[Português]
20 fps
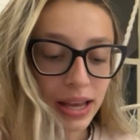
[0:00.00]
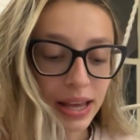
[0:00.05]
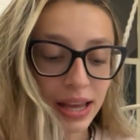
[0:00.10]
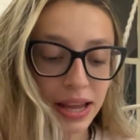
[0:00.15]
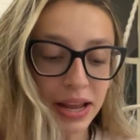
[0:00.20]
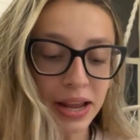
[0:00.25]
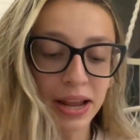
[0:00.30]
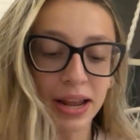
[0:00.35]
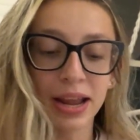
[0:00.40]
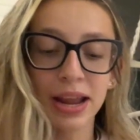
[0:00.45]

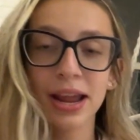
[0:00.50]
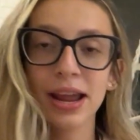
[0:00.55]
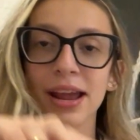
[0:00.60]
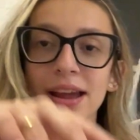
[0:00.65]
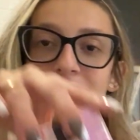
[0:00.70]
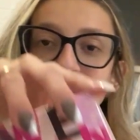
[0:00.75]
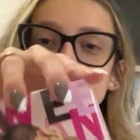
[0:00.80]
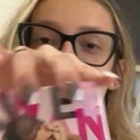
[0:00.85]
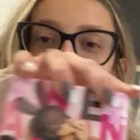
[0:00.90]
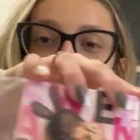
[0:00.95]
E
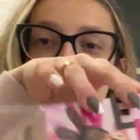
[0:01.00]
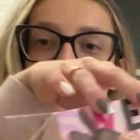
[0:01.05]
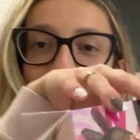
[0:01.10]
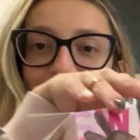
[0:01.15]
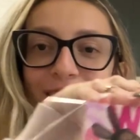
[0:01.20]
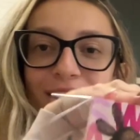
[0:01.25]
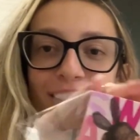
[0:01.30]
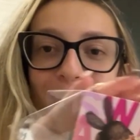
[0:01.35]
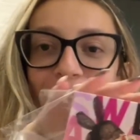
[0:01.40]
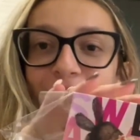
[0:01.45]

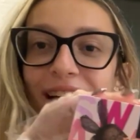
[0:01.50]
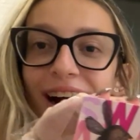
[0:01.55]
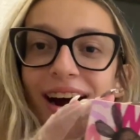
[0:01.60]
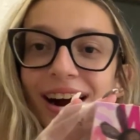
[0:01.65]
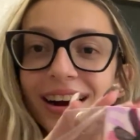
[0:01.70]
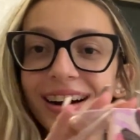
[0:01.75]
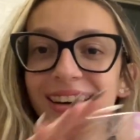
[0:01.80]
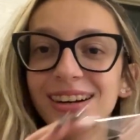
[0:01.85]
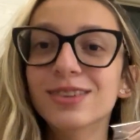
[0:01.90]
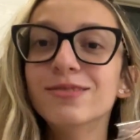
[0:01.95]

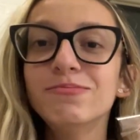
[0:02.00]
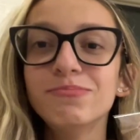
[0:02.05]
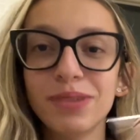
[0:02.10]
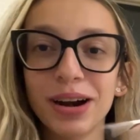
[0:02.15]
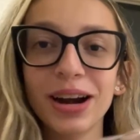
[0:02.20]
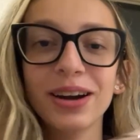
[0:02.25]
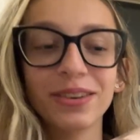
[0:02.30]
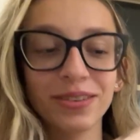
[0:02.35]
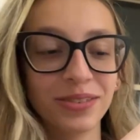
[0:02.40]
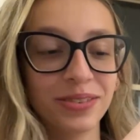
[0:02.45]
tcharam, um
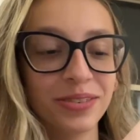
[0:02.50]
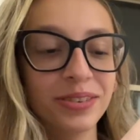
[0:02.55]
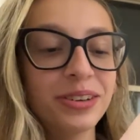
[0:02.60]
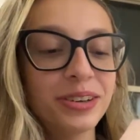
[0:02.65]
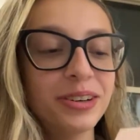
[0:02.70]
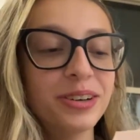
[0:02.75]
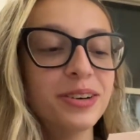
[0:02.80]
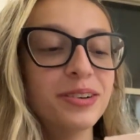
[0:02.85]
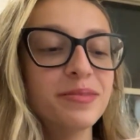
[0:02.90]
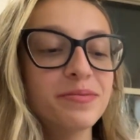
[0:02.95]

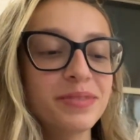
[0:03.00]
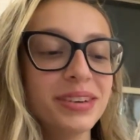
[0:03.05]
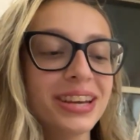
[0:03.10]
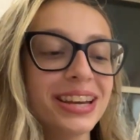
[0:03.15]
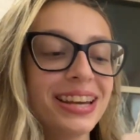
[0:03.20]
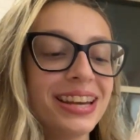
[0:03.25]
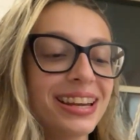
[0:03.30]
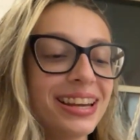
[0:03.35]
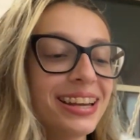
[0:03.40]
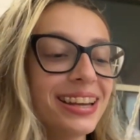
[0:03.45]

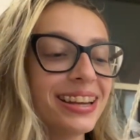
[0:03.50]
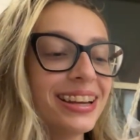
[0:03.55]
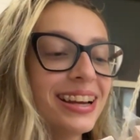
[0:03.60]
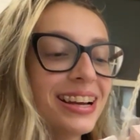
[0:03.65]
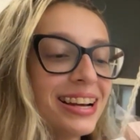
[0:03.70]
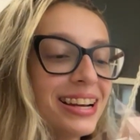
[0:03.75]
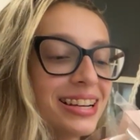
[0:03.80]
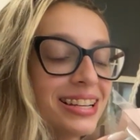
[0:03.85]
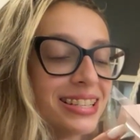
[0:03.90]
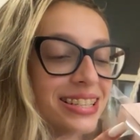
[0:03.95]
perfume.
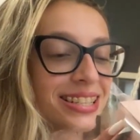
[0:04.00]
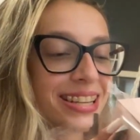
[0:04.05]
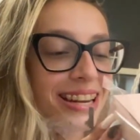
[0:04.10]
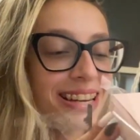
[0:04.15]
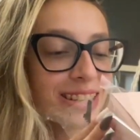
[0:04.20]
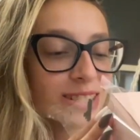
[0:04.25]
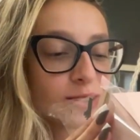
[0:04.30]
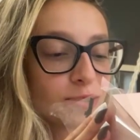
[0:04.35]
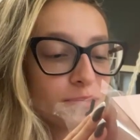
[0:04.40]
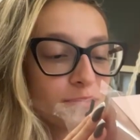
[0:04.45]

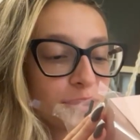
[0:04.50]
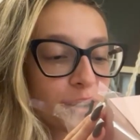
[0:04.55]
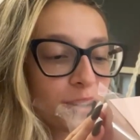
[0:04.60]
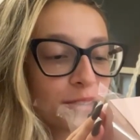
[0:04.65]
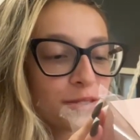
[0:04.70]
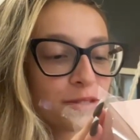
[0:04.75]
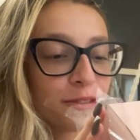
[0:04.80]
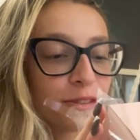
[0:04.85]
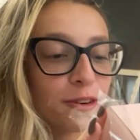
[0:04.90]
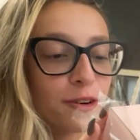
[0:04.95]
Gente, um
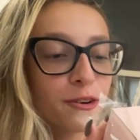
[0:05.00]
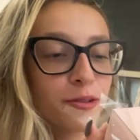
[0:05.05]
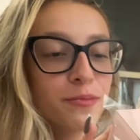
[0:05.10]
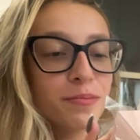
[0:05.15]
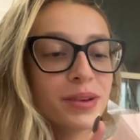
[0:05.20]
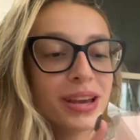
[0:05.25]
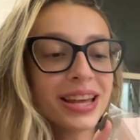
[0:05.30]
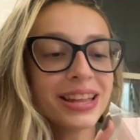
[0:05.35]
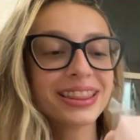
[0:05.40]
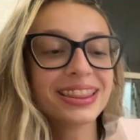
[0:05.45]

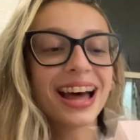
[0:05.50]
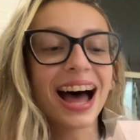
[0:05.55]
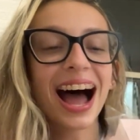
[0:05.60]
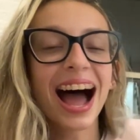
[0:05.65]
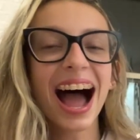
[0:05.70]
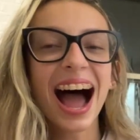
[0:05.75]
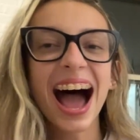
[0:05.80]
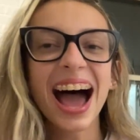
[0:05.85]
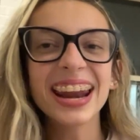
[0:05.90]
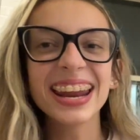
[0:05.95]
perfume
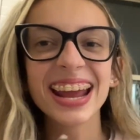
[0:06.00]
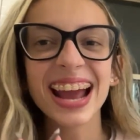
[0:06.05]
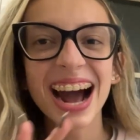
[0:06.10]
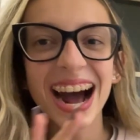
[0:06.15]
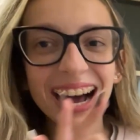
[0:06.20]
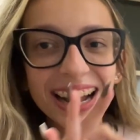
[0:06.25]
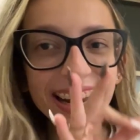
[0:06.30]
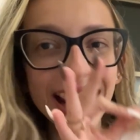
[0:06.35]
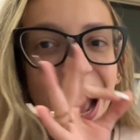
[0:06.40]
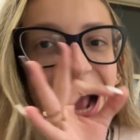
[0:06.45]
da
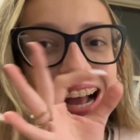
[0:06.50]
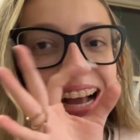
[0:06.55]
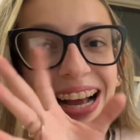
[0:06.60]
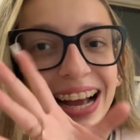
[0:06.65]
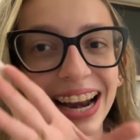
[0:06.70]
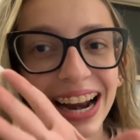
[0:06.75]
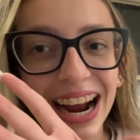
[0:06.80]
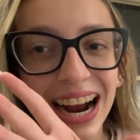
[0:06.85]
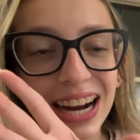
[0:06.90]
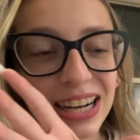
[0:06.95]
Ariana
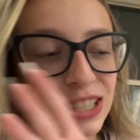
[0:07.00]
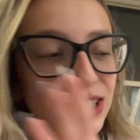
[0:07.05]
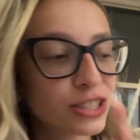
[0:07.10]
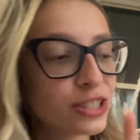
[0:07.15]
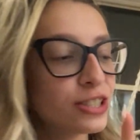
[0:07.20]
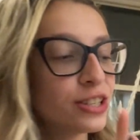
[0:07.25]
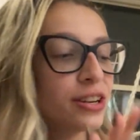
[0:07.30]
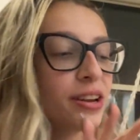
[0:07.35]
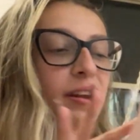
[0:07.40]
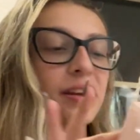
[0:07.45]

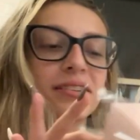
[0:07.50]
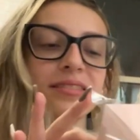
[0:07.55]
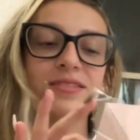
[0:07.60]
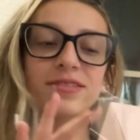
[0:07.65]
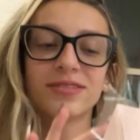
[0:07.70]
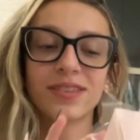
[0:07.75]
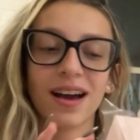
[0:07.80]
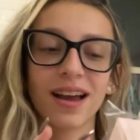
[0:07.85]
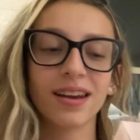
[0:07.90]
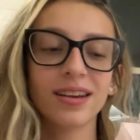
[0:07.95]
Grande.
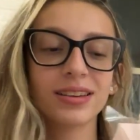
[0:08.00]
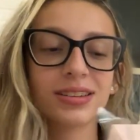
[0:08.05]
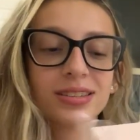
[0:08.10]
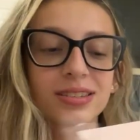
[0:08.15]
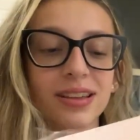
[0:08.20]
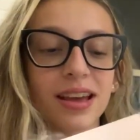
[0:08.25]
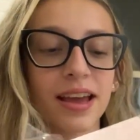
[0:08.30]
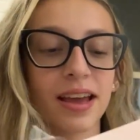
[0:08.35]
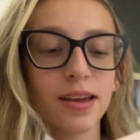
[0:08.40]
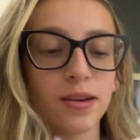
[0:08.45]
Fala
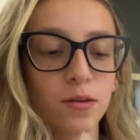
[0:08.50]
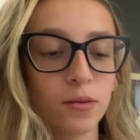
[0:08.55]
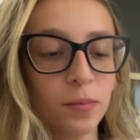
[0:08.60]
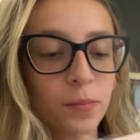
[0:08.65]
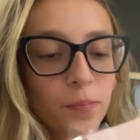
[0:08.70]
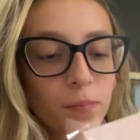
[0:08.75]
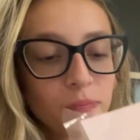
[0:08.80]
sério.